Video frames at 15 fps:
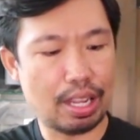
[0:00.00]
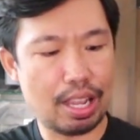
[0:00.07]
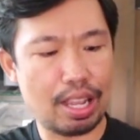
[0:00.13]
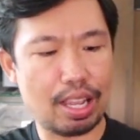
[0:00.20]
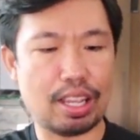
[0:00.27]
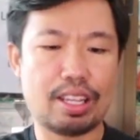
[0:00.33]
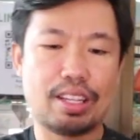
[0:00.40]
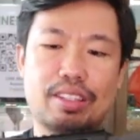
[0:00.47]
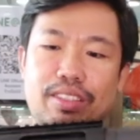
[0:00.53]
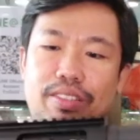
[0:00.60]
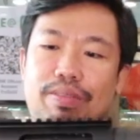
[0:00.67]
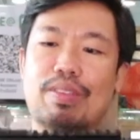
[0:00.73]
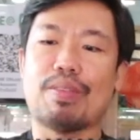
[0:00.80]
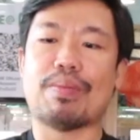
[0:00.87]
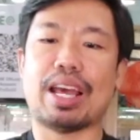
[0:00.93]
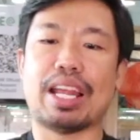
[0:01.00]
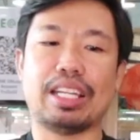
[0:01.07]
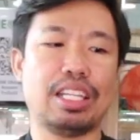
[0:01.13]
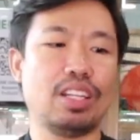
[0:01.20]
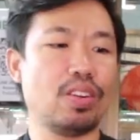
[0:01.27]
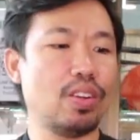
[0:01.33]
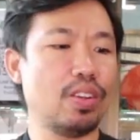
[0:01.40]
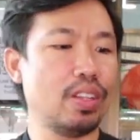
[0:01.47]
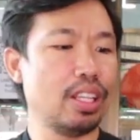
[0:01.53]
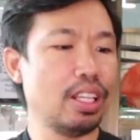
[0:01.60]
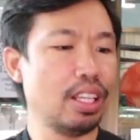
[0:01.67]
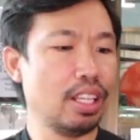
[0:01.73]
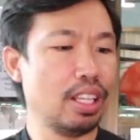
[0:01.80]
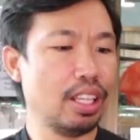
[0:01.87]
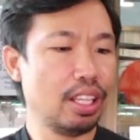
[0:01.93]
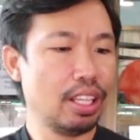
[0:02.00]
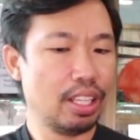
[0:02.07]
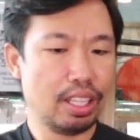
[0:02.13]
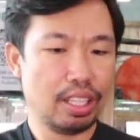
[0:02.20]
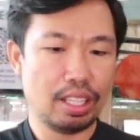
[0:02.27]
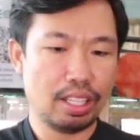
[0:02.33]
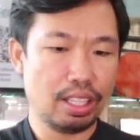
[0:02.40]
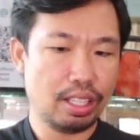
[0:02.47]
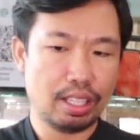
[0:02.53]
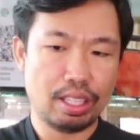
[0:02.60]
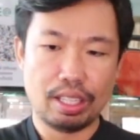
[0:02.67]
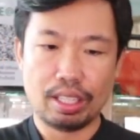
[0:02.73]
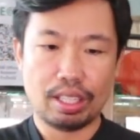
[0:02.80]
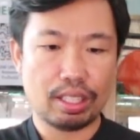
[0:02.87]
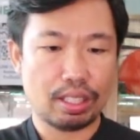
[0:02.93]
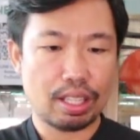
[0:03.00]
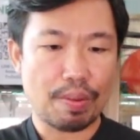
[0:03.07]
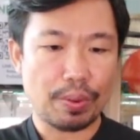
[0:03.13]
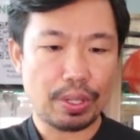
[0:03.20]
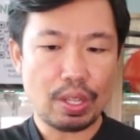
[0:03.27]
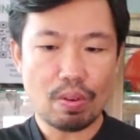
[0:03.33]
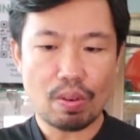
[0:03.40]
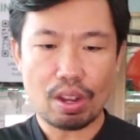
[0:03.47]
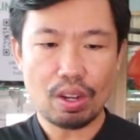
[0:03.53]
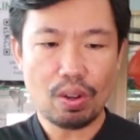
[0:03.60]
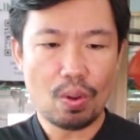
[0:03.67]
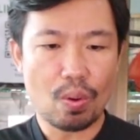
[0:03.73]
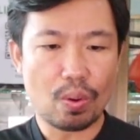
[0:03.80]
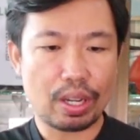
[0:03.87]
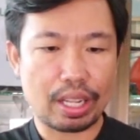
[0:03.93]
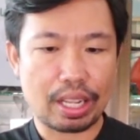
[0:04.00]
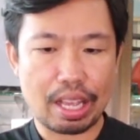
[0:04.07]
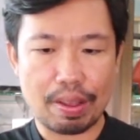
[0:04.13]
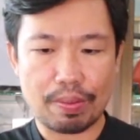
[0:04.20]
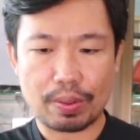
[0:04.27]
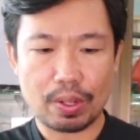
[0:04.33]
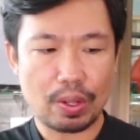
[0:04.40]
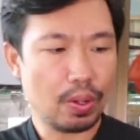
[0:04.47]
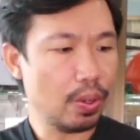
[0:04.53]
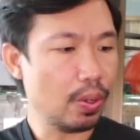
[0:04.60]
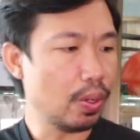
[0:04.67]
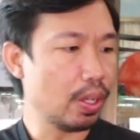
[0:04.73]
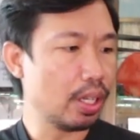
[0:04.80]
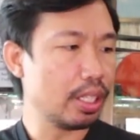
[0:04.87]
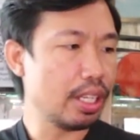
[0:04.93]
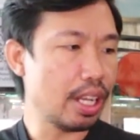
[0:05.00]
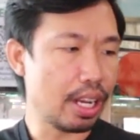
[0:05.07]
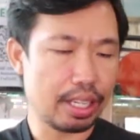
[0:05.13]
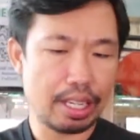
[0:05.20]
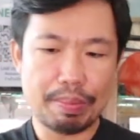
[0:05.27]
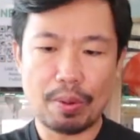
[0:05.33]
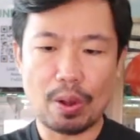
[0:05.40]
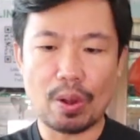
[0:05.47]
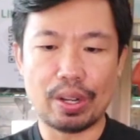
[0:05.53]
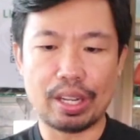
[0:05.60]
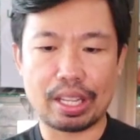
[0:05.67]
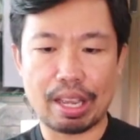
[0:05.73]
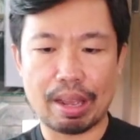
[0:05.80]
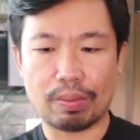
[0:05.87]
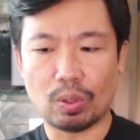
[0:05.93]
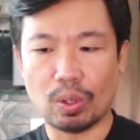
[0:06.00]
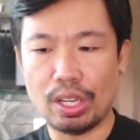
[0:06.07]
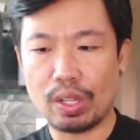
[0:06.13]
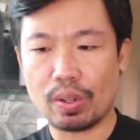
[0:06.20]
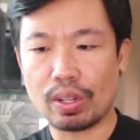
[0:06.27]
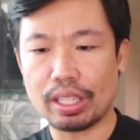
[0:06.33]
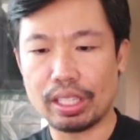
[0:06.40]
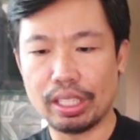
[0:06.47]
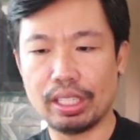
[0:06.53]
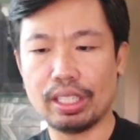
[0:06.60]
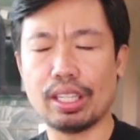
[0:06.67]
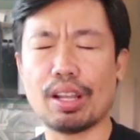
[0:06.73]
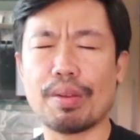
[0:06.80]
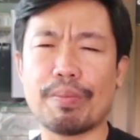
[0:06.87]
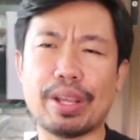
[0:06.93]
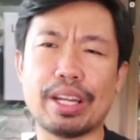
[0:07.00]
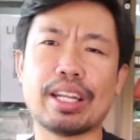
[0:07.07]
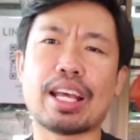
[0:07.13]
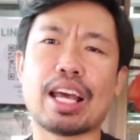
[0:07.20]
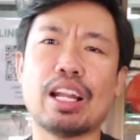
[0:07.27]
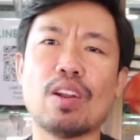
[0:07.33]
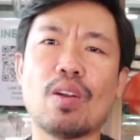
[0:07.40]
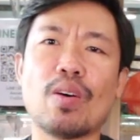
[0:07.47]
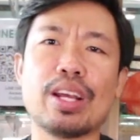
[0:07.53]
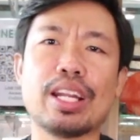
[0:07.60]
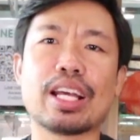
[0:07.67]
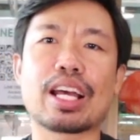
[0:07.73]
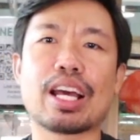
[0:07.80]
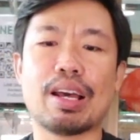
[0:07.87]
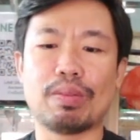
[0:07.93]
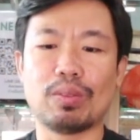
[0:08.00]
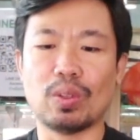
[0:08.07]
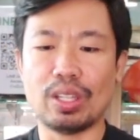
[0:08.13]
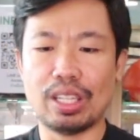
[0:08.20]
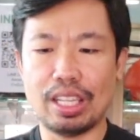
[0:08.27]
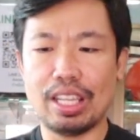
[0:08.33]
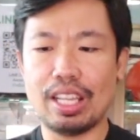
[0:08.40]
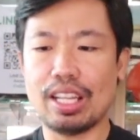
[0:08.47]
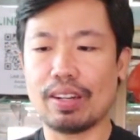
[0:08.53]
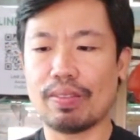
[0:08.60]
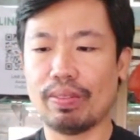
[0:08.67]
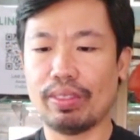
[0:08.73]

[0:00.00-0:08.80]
อ่าประมาณนี้เนาะับไปที่หัวกะโหลกนะครับ ก็อย่างที่บอกนะครับ ตัวนี้ก็คือเป็นอัลลอยนะครับ ตัวนี้